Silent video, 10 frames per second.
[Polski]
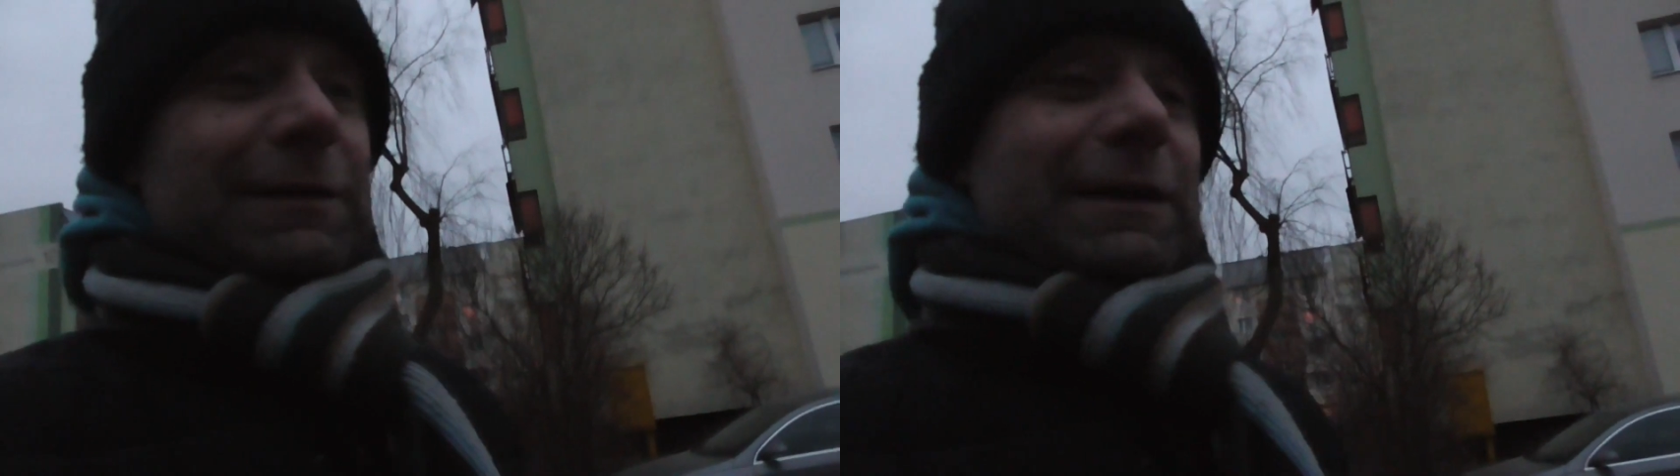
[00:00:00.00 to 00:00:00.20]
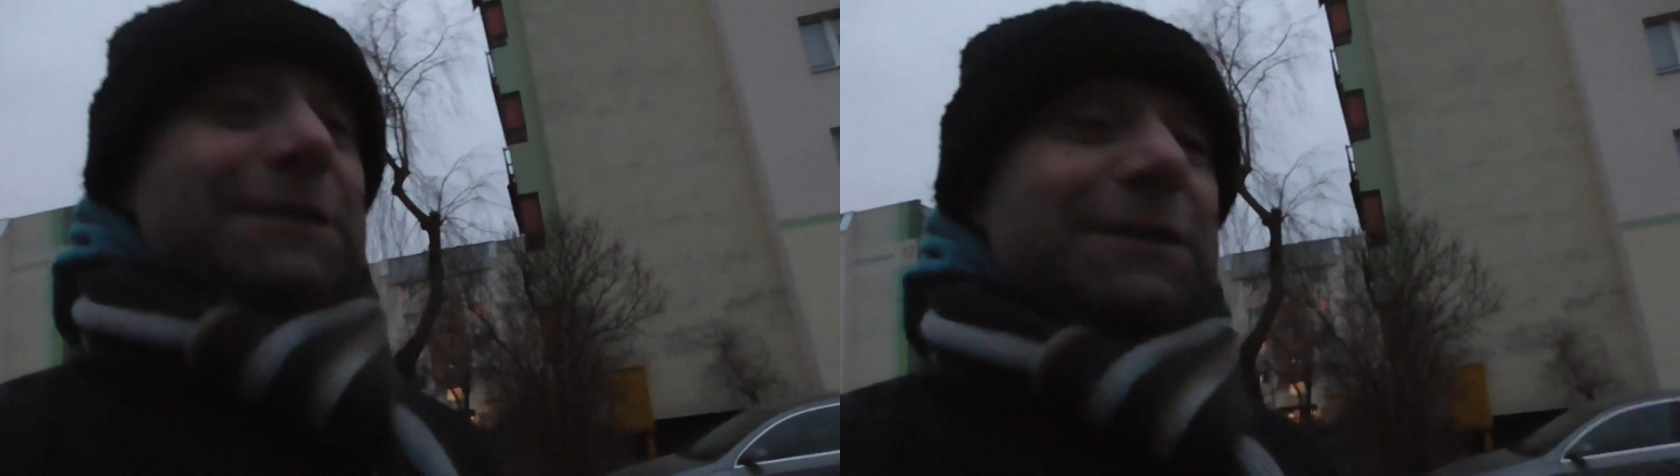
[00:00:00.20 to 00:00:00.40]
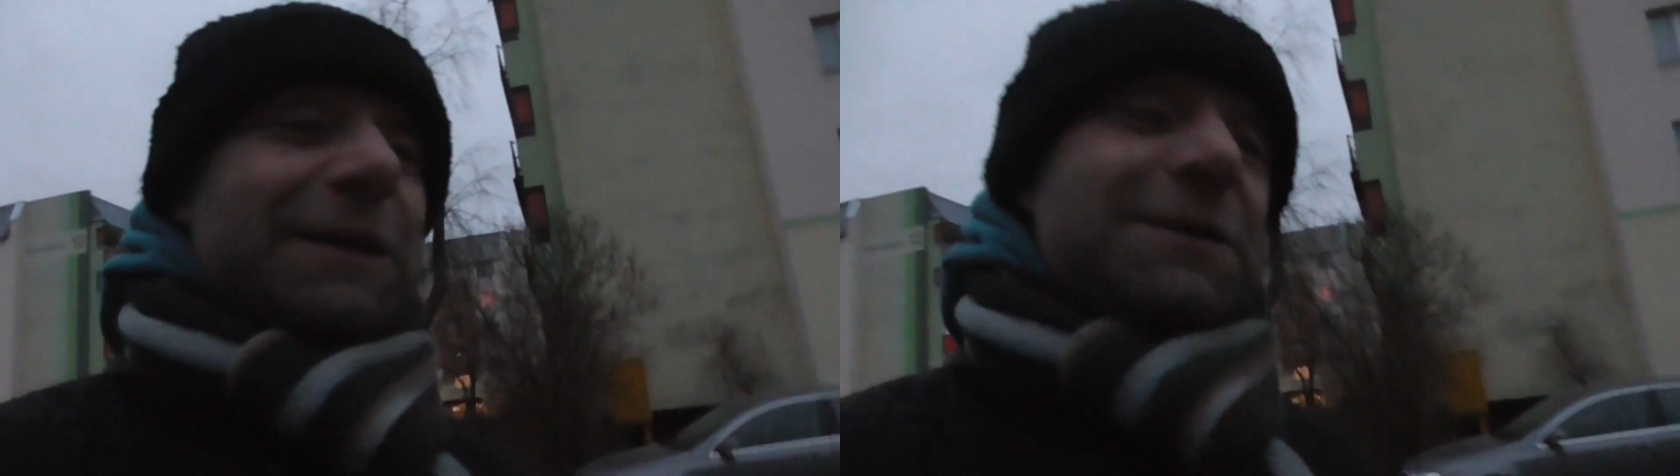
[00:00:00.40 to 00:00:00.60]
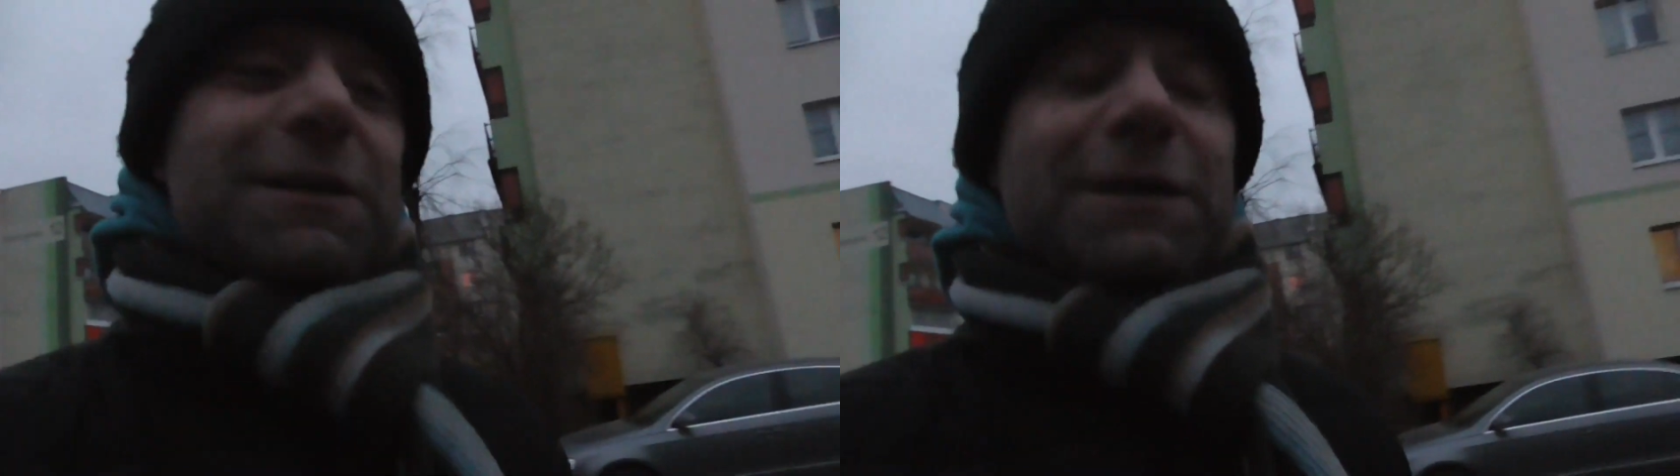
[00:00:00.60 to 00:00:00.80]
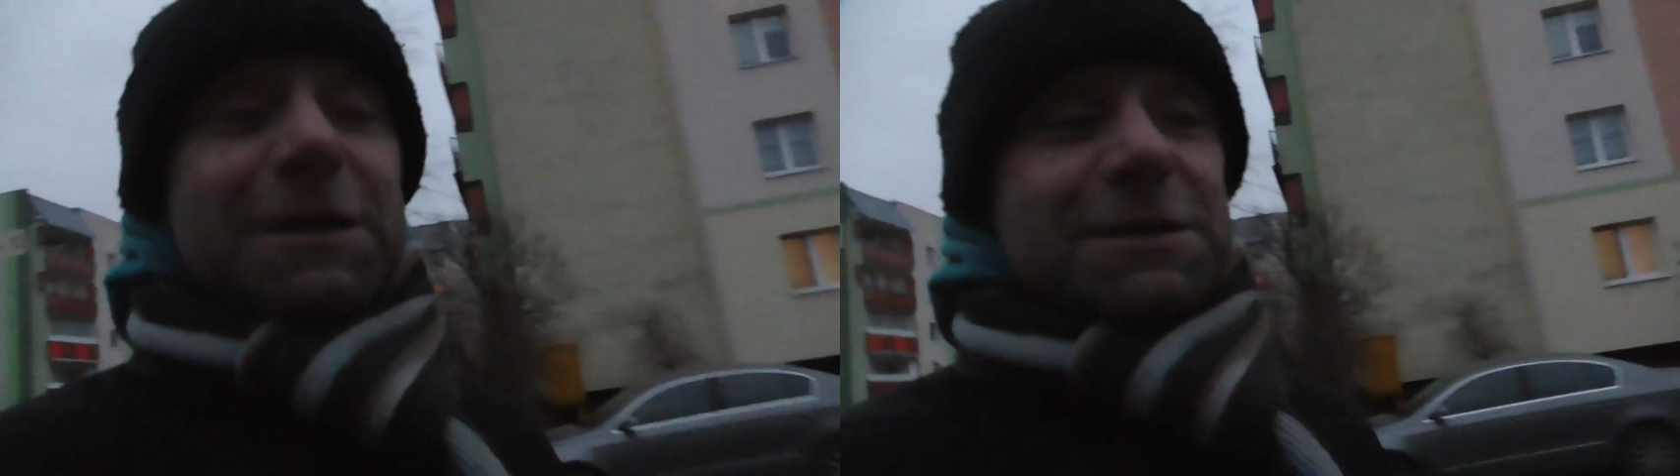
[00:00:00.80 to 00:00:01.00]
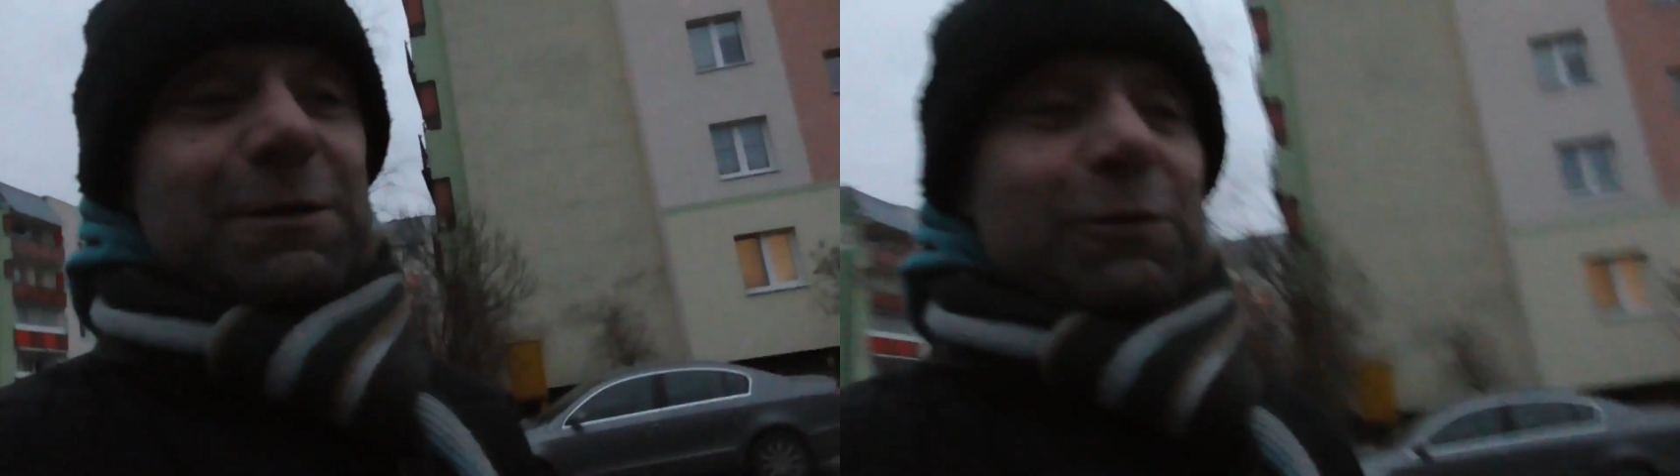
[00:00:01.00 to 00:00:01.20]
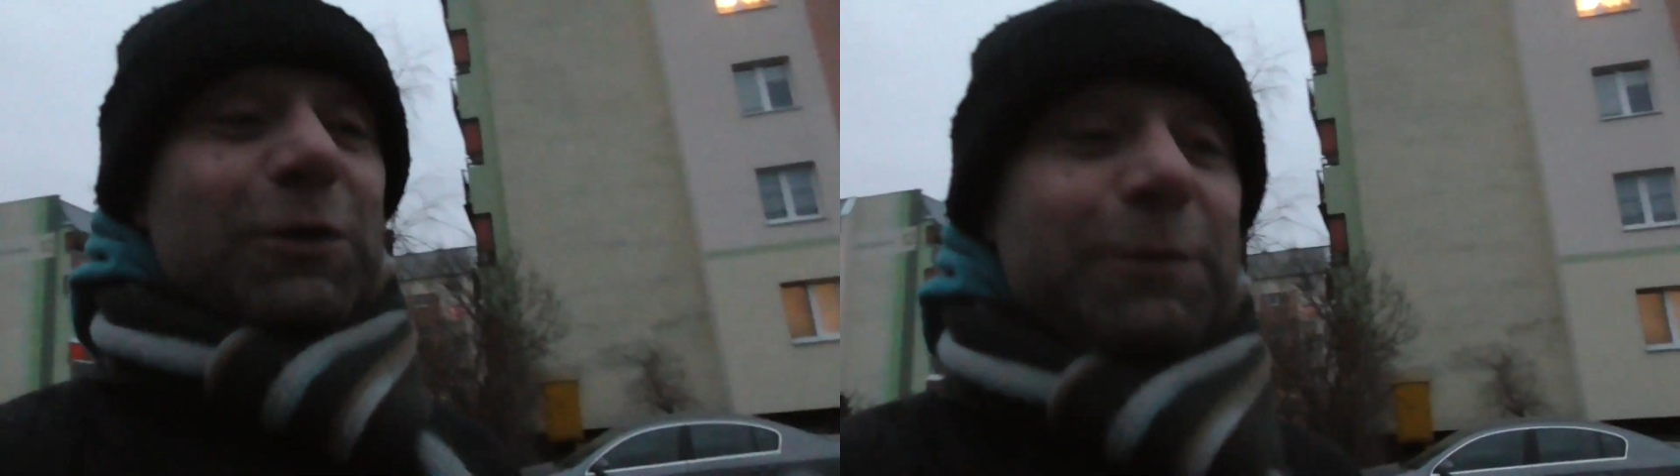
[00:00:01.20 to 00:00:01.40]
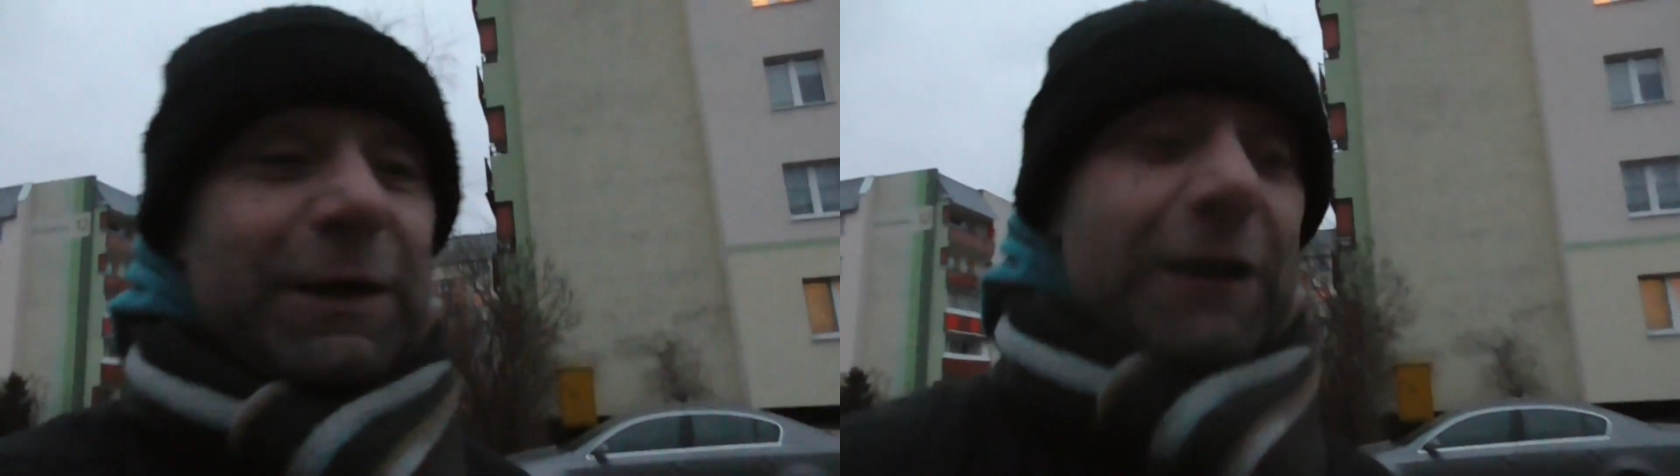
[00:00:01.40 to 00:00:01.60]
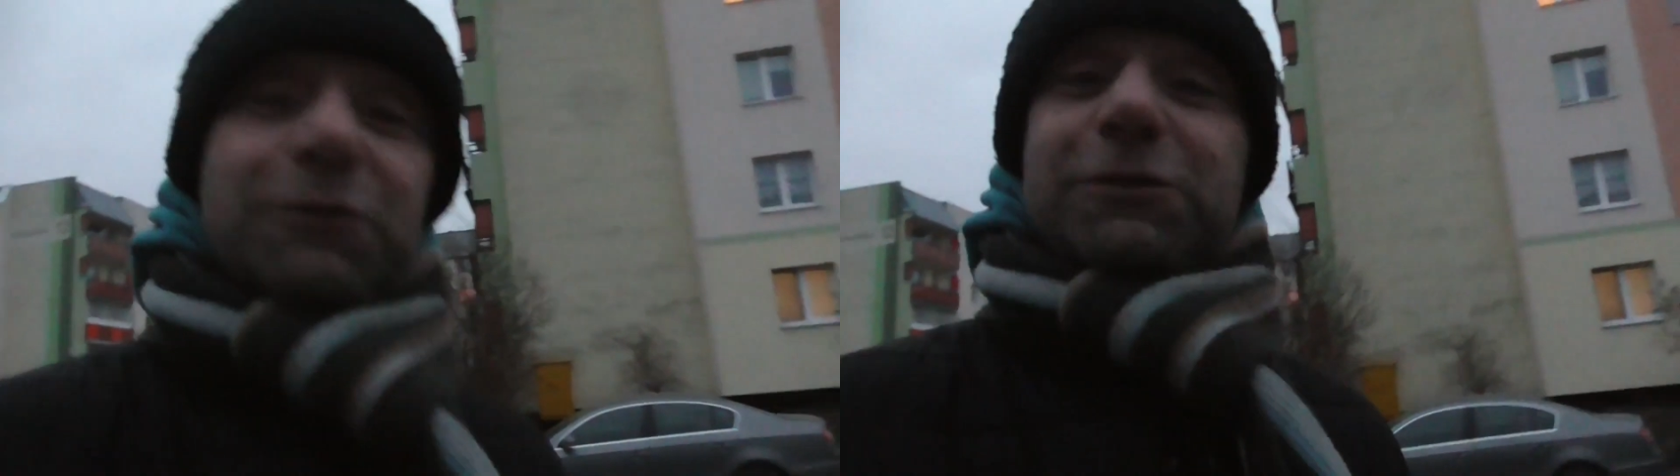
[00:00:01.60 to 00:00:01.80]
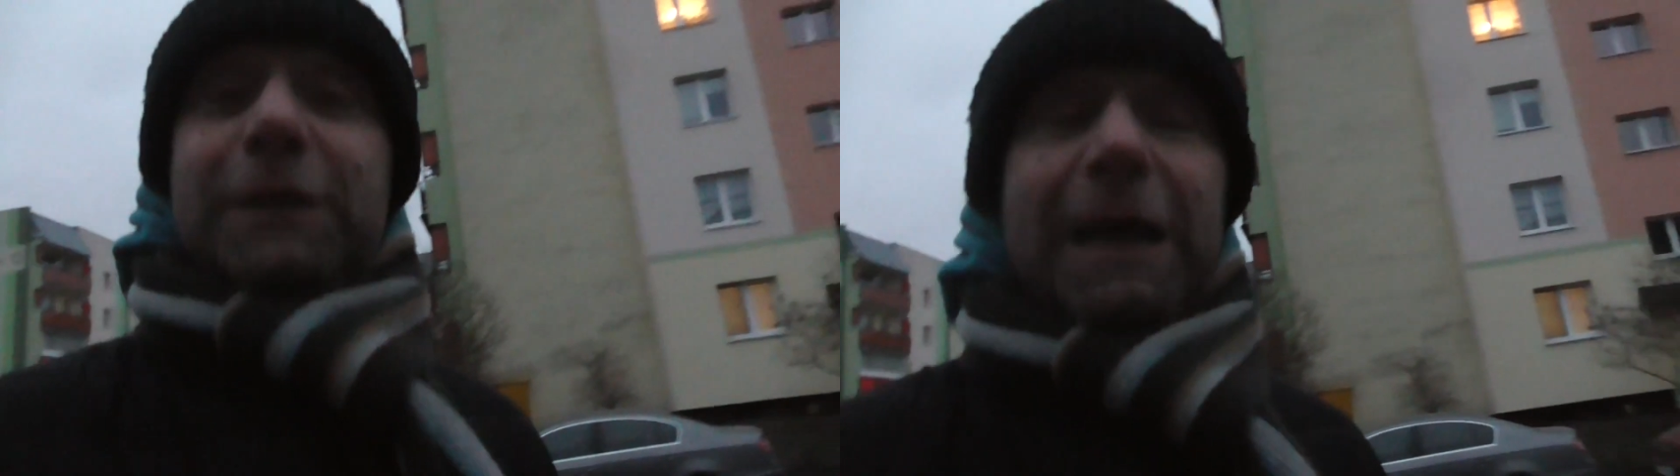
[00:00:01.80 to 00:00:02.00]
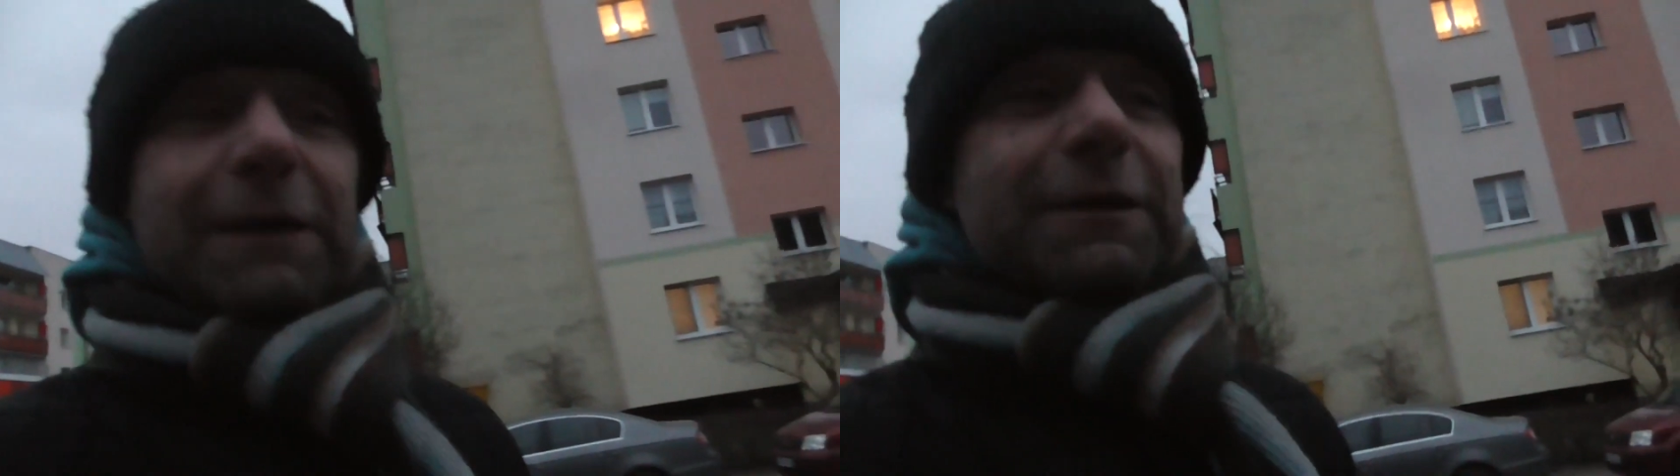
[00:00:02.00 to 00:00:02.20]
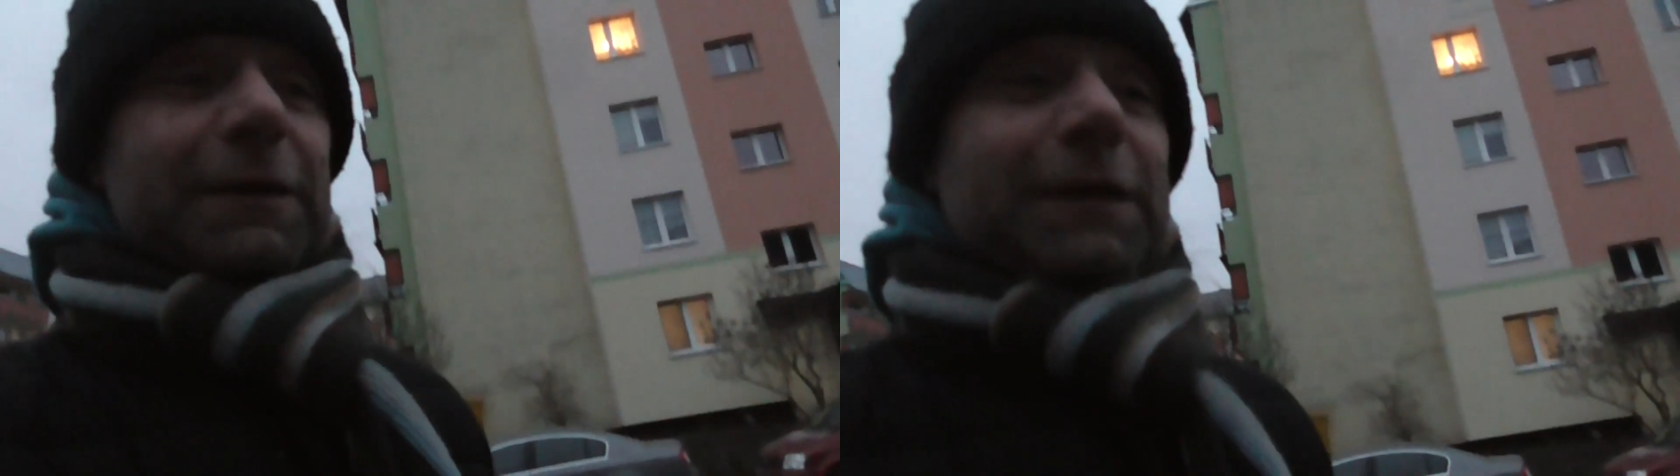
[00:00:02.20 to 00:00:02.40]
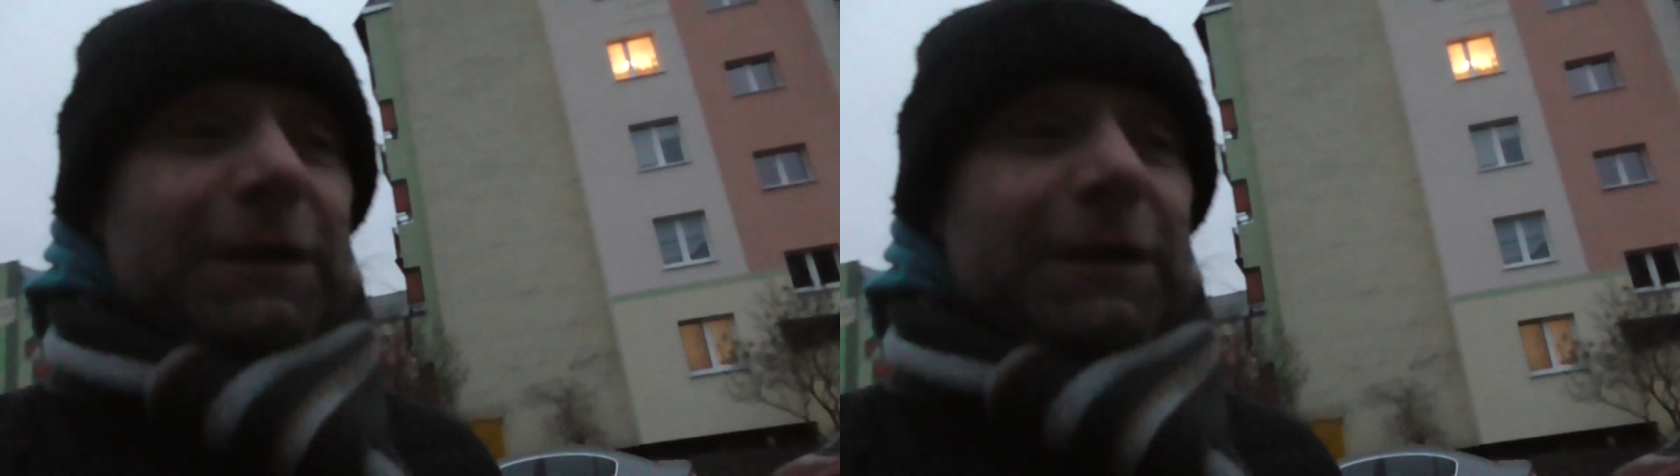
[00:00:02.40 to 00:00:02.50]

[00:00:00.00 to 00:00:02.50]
Także nieźle, nieźle mu odbija już totalnie.